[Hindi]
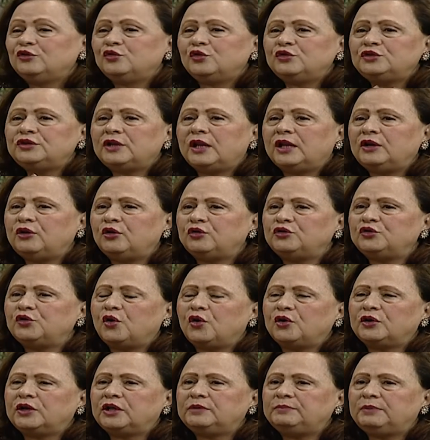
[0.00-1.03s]
तो जो
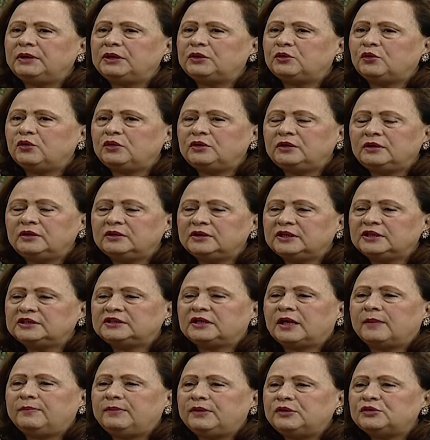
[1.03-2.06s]
औरत बिल्कुल
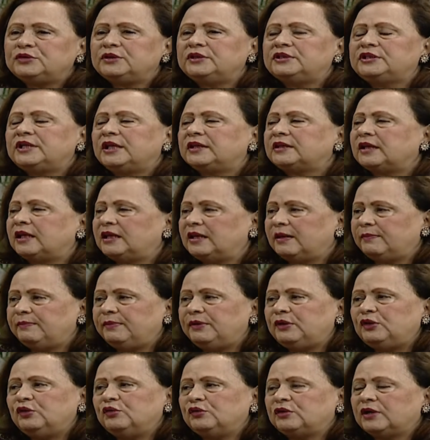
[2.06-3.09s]
कभी उसने शायद कलब
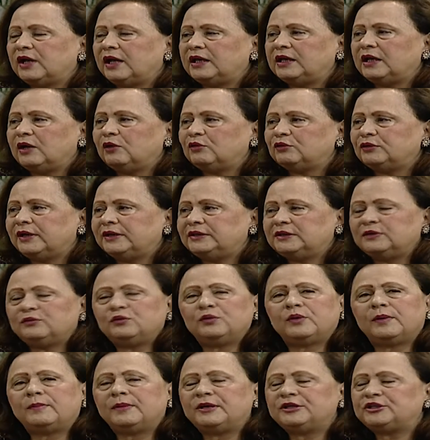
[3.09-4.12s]
भी नहीं उठाया होता है जब
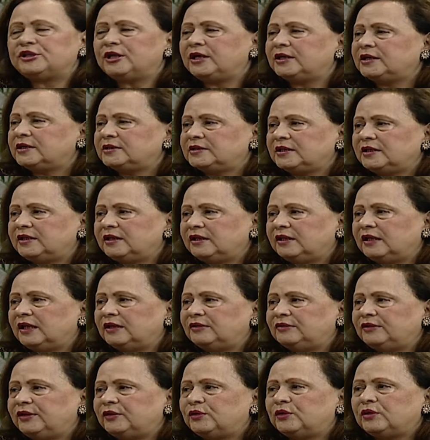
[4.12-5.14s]
वो हमारे शेल्टर से
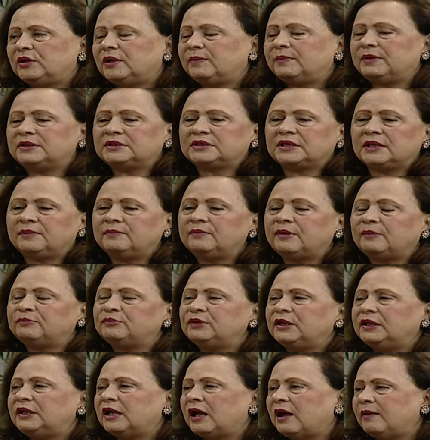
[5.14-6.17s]
निकलती है तो कम अज़ कम
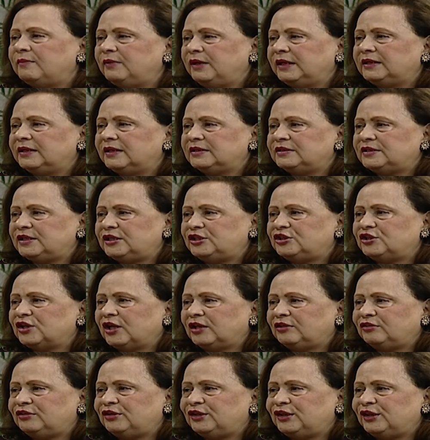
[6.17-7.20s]
अपना नाम लिखना सीख
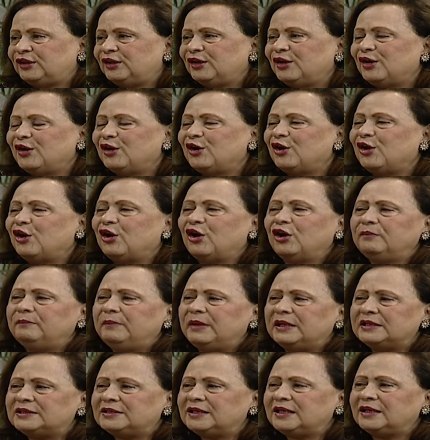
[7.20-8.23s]
जाती है और
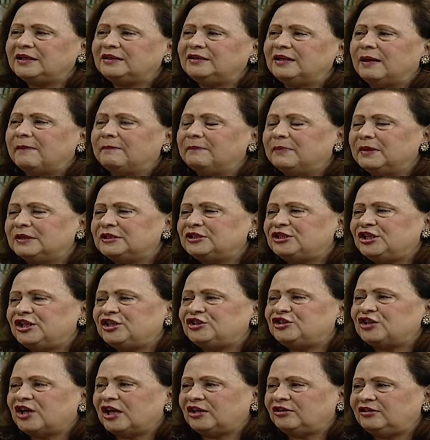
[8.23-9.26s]
बेसिक नंबर सीख
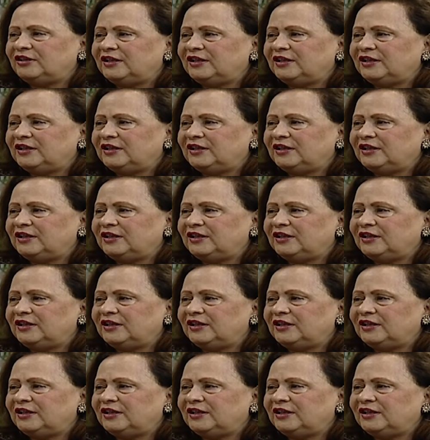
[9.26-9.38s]
जाती